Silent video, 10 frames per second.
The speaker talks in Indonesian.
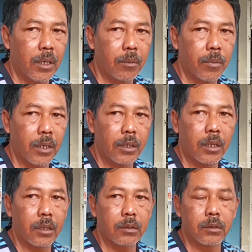barang-barang
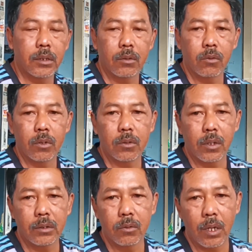yang di ruko
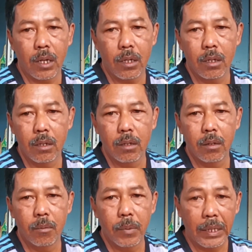itu kan juga
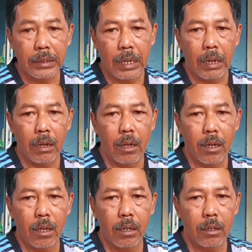banyak
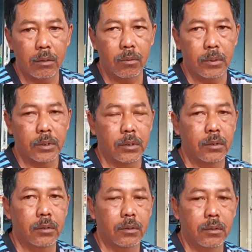gitu
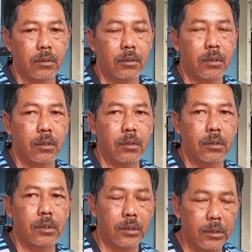
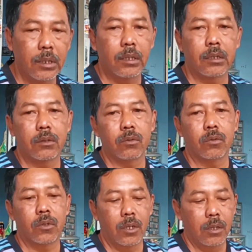intinya gitu
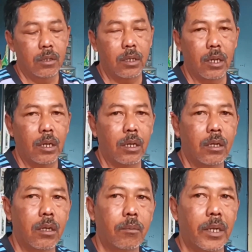nah,
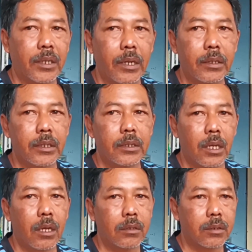pada
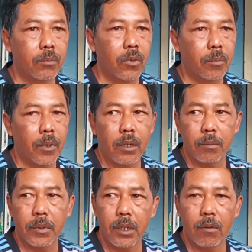intinya semua
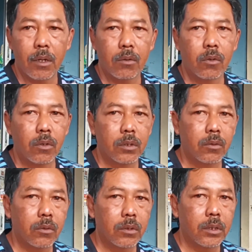penyewa ruko
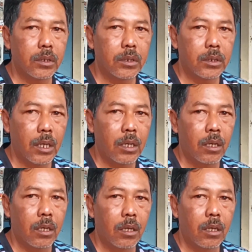itu intinya